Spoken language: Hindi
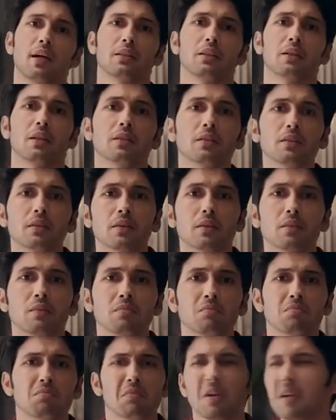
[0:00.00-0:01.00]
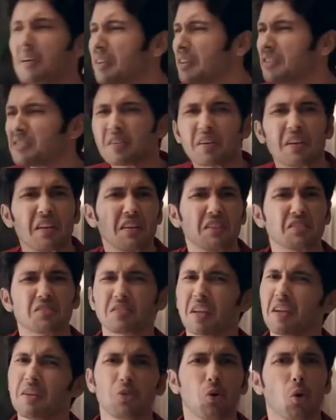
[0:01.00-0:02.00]
आती रहती हैं इंटरेस्ट रेट
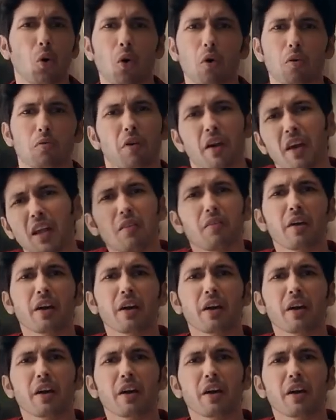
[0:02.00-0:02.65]
टेन्योर वगैरह